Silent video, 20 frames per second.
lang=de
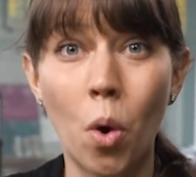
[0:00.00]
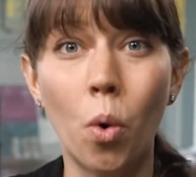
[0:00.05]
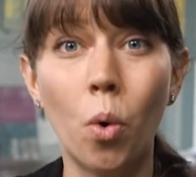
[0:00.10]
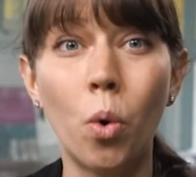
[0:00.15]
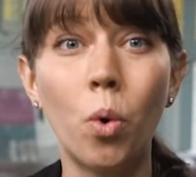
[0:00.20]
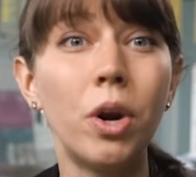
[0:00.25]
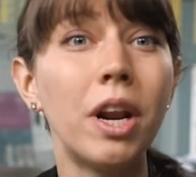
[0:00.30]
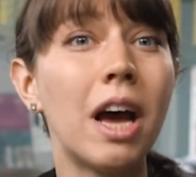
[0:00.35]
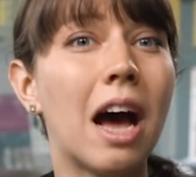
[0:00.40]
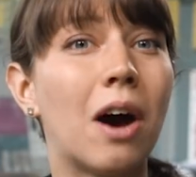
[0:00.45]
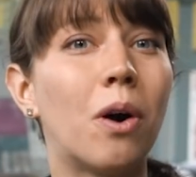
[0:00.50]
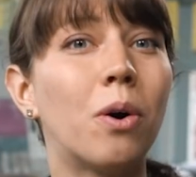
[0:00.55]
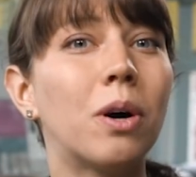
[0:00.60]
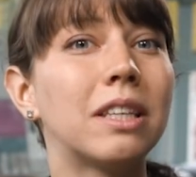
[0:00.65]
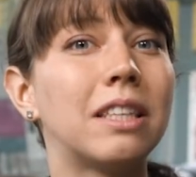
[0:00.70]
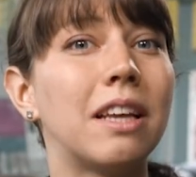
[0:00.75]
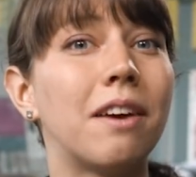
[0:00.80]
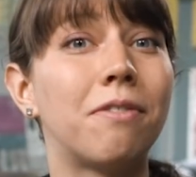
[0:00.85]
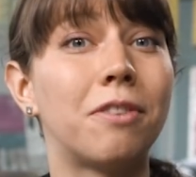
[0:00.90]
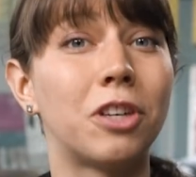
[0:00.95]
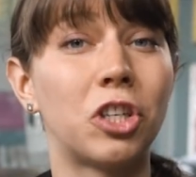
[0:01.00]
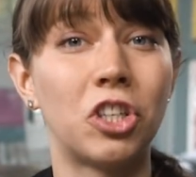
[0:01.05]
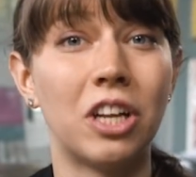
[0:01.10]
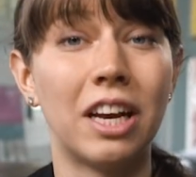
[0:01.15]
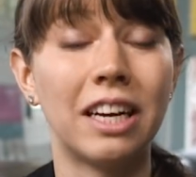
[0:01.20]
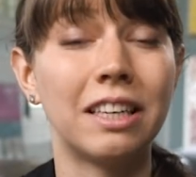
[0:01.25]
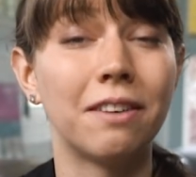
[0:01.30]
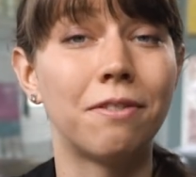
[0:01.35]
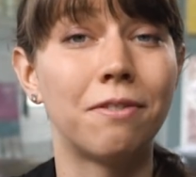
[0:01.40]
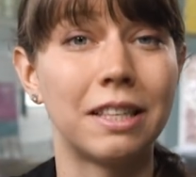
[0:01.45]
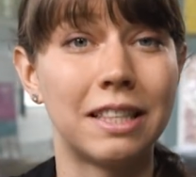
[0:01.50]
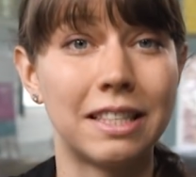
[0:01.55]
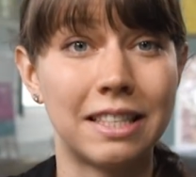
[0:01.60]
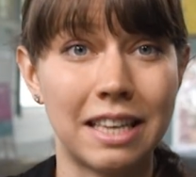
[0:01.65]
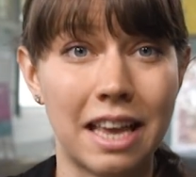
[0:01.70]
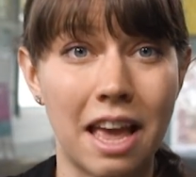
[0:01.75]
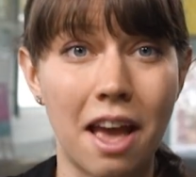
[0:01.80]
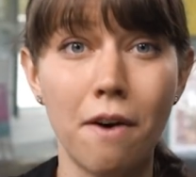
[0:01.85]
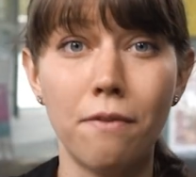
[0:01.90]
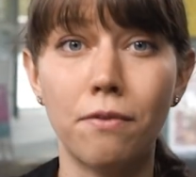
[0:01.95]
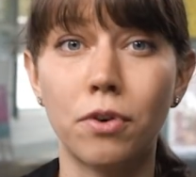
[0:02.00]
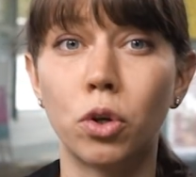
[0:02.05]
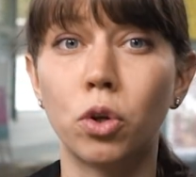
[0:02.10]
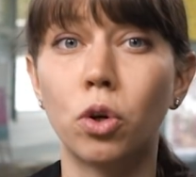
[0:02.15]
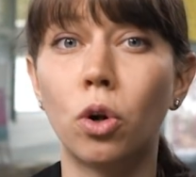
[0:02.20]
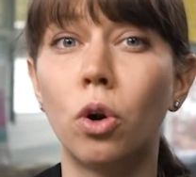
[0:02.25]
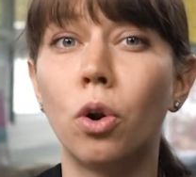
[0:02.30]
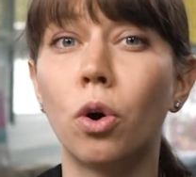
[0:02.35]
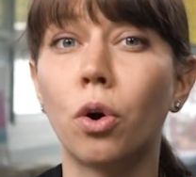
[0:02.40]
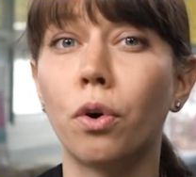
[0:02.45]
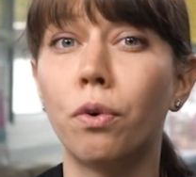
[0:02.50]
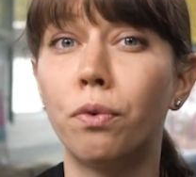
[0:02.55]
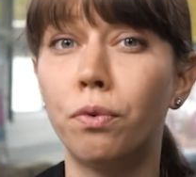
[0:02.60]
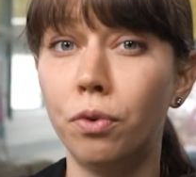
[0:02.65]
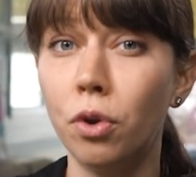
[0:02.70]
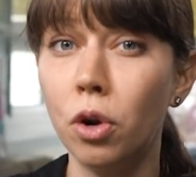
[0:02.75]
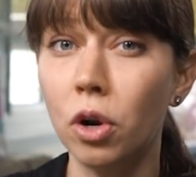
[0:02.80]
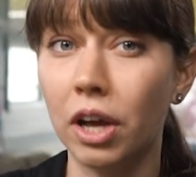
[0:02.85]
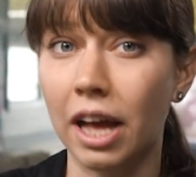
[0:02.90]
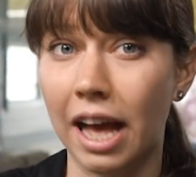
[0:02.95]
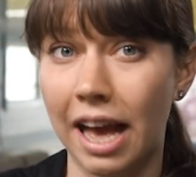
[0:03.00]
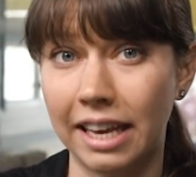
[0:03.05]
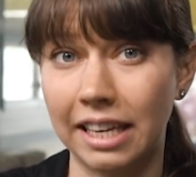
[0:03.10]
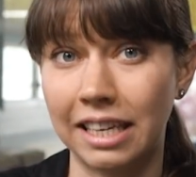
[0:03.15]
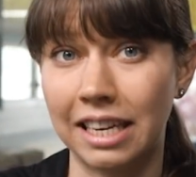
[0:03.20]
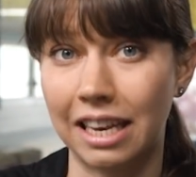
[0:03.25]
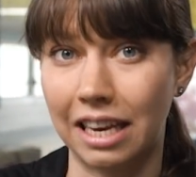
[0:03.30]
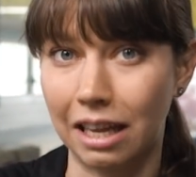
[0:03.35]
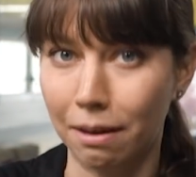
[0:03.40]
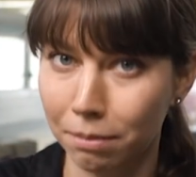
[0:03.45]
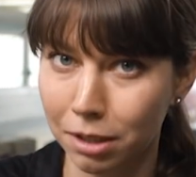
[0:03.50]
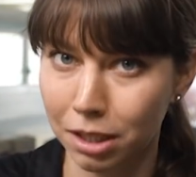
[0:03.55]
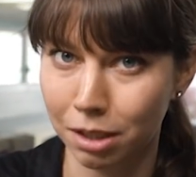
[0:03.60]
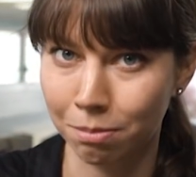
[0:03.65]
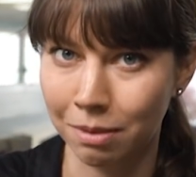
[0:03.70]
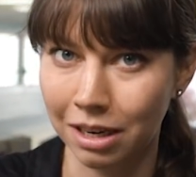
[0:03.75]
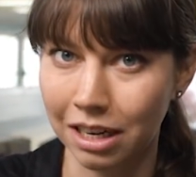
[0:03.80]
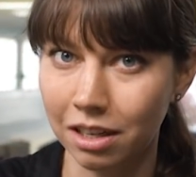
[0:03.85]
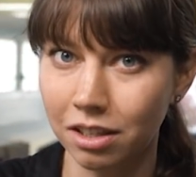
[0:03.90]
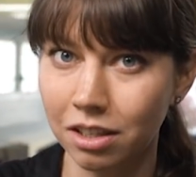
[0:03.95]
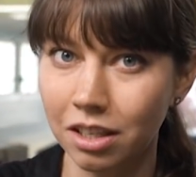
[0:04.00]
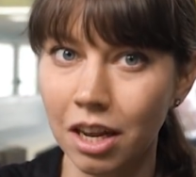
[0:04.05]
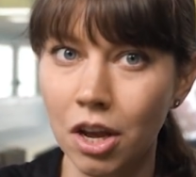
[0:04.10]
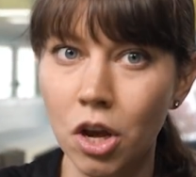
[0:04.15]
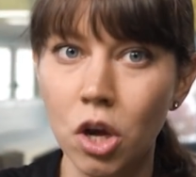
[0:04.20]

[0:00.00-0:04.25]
oder auch der verstärkte Verzehr von chlorophyllreichen Lebensmitteln